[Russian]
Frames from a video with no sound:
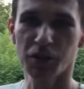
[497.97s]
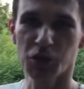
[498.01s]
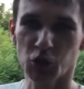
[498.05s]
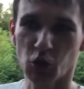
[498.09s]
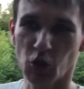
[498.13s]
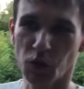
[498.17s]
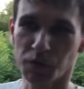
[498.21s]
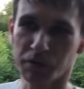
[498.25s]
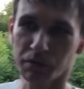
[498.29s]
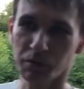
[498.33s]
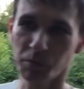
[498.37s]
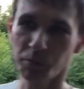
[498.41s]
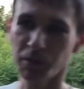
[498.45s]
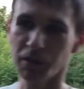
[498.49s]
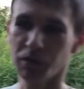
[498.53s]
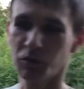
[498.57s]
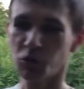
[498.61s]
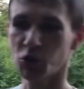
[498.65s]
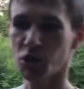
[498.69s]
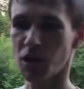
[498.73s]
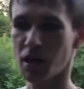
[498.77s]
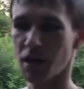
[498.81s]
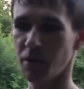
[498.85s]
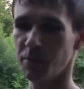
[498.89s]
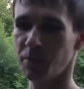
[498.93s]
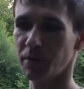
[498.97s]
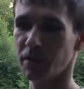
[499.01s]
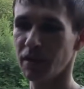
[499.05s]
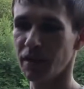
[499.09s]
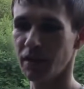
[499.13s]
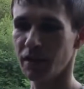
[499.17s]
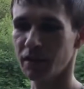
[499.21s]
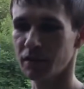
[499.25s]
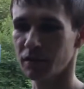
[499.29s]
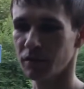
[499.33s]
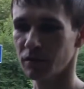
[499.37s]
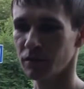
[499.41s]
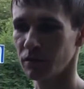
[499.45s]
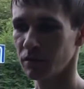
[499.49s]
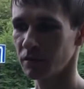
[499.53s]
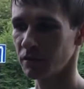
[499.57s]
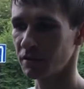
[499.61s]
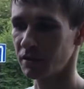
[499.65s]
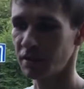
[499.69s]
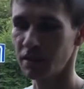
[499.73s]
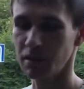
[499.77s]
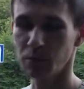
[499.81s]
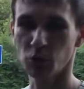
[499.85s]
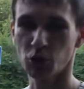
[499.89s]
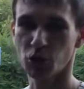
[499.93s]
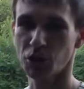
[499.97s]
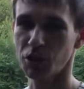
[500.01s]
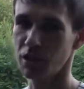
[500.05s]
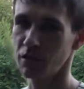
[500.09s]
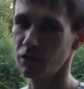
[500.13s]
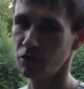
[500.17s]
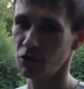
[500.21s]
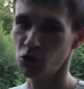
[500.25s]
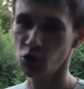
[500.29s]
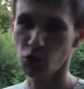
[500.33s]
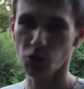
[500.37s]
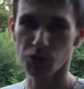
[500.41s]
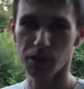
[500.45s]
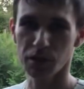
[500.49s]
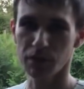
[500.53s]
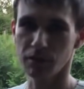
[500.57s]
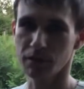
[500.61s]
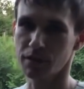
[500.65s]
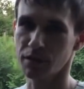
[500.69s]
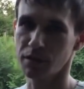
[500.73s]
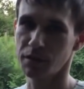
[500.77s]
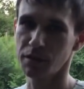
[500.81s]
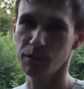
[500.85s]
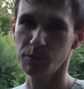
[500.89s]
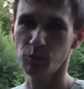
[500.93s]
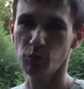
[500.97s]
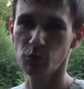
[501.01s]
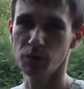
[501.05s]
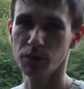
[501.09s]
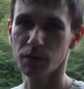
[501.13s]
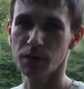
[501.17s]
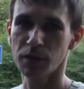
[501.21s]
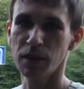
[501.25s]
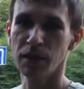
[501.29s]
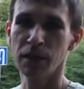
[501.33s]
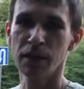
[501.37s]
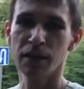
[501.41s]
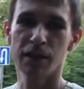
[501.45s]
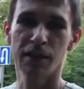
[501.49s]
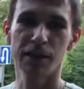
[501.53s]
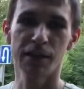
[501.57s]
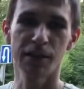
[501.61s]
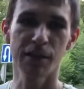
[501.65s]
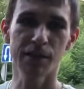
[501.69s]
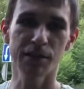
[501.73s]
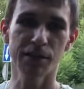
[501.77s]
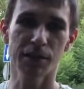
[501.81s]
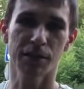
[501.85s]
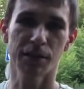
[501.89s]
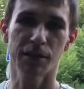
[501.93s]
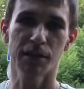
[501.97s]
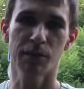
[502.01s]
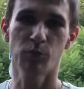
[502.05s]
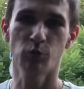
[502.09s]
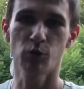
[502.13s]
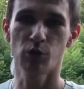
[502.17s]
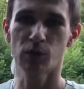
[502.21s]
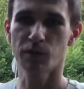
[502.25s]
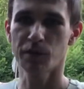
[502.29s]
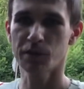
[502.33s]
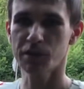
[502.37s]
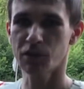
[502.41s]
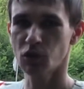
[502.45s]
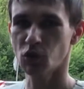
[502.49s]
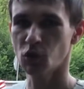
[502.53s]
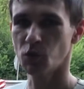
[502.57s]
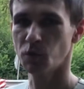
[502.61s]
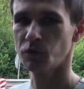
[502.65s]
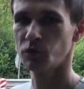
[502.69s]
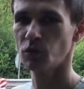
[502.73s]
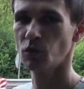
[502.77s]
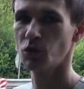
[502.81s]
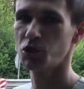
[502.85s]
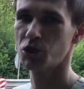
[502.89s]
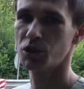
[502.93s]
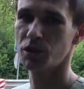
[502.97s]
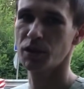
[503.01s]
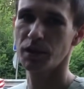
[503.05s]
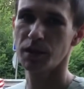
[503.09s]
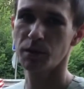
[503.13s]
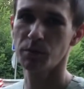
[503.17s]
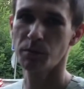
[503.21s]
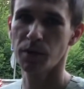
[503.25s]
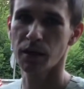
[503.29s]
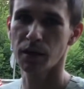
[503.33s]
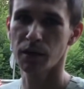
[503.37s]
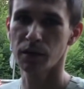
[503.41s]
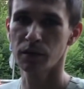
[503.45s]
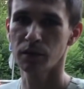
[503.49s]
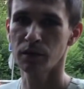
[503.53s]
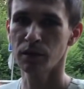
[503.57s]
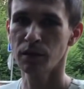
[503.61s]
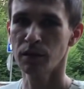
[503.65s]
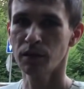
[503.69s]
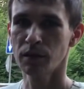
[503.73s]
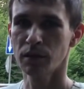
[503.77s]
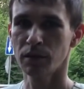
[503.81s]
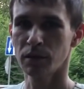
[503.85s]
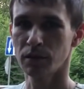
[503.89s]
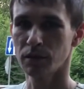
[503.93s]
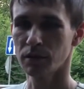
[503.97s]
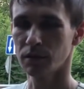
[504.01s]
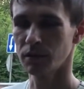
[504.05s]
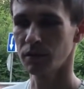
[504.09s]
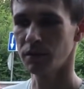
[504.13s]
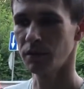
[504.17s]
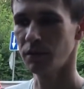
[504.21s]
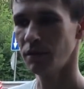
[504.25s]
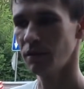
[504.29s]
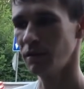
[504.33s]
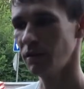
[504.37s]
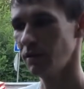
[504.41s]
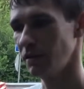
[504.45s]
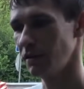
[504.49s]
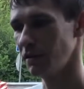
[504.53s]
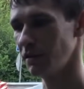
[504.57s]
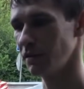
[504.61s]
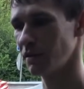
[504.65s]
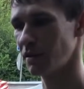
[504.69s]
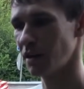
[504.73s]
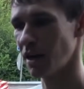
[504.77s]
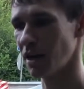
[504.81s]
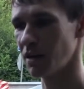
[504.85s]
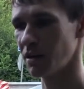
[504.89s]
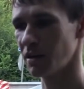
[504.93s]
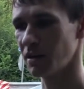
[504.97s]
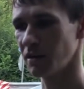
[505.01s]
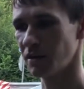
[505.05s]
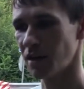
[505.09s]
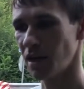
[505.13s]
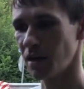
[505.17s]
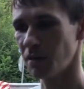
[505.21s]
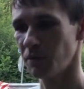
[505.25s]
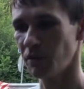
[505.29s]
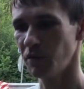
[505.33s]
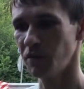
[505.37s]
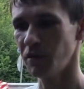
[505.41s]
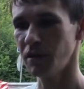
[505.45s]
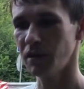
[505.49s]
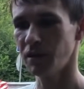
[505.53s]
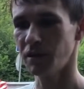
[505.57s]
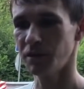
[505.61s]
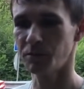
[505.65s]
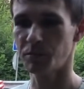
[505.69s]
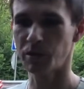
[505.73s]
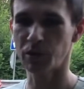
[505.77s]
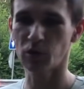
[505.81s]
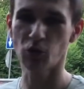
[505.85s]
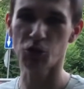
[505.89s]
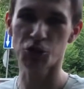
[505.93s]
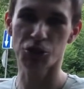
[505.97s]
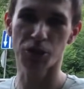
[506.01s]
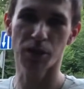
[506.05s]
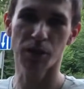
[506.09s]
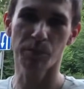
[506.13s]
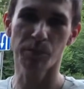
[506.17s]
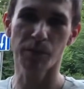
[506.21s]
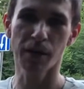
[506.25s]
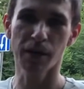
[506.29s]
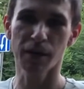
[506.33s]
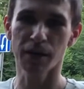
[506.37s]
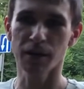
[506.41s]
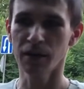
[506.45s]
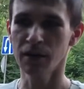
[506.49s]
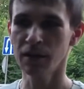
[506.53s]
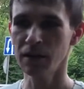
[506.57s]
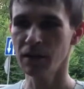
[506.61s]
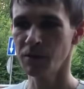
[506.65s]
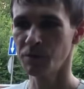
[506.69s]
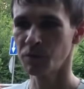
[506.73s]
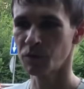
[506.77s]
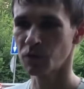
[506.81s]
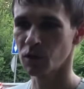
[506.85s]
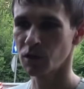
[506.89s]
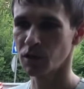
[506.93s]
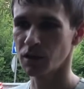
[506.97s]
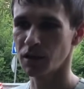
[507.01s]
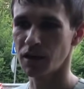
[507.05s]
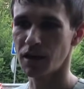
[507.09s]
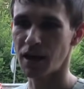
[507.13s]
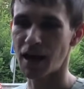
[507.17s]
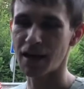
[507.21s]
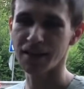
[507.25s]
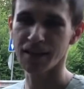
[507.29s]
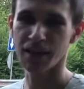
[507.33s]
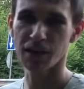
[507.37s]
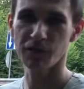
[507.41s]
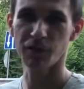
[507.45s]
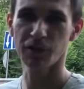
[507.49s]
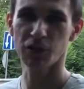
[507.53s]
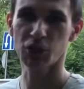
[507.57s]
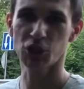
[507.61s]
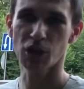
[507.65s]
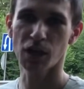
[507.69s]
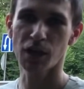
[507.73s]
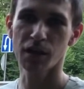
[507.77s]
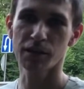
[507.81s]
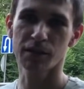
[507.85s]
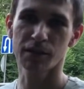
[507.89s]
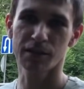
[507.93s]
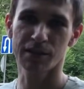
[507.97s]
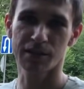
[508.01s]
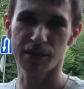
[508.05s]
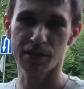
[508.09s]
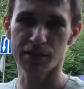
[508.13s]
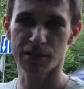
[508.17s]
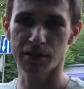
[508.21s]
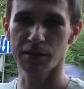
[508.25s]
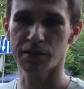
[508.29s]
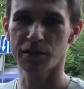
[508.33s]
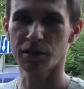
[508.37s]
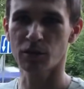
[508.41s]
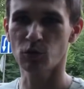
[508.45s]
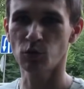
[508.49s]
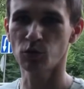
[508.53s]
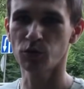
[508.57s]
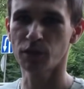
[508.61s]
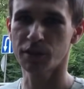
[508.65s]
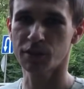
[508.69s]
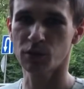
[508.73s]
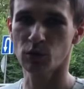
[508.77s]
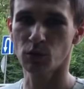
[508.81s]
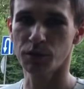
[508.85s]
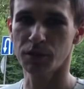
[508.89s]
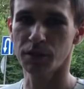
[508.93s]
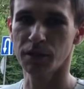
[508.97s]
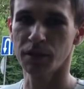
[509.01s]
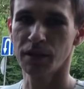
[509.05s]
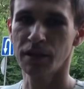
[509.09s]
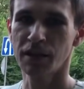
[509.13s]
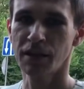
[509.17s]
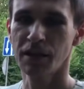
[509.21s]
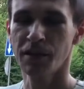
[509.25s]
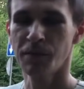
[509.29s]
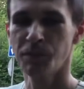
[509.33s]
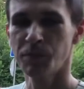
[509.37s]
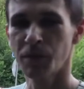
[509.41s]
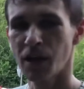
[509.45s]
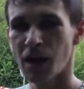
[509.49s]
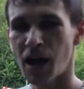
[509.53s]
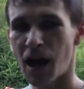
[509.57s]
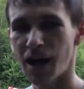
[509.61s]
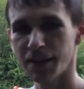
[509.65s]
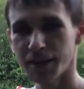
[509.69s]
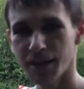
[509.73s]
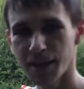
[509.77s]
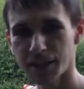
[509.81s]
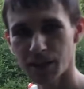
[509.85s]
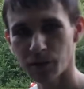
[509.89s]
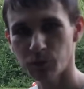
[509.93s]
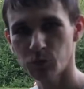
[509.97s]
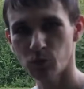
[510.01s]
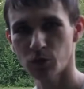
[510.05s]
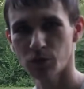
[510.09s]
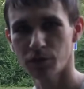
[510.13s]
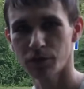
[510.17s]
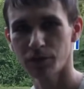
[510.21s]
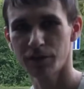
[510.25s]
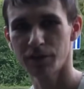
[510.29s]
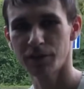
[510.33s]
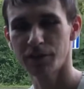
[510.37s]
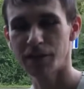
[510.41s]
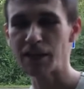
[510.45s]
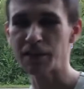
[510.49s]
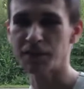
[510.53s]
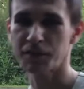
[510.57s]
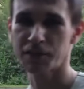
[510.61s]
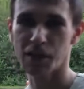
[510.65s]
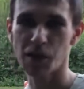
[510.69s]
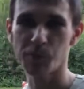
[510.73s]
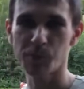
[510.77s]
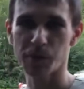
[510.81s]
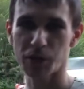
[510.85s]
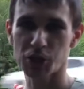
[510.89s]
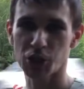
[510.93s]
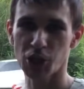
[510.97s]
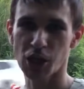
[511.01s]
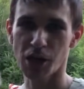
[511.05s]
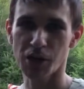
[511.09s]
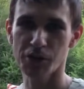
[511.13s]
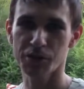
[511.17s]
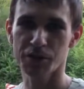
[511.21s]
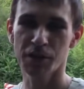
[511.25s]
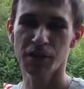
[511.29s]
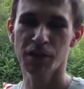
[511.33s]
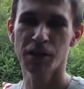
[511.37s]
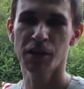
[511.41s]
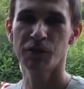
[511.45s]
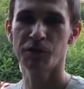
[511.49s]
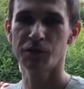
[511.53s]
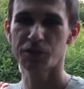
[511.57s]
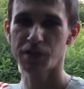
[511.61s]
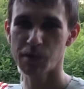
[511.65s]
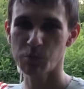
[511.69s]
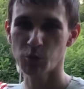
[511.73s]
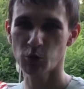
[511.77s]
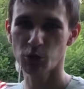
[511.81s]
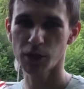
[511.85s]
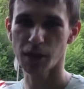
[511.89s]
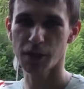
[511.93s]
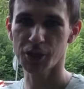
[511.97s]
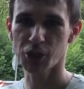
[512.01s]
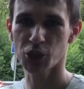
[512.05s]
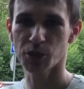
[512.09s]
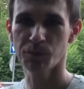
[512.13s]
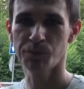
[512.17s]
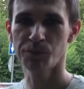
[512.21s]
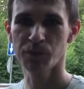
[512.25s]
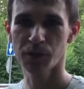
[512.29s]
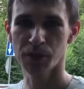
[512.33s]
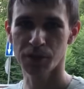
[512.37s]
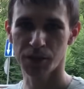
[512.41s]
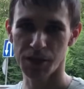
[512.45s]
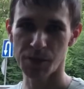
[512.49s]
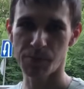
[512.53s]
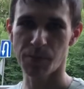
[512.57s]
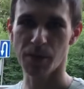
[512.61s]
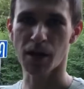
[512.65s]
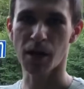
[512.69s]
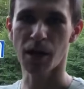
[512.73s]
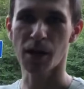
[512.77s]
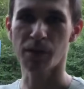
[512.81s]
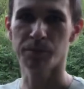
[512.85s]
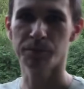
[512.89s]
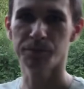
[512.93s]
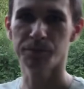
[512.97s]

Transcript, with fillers: что автомобиль уже как проект, э, с ним уже ничего делаться не будет. Ездить она будет в основном 0,4 бара. Э, и, как, как вы видели, при 0,4 бара она выезжает с 10 секунд до сотни. А на этом я со всеми прощаюсь. Всем удачи и пока.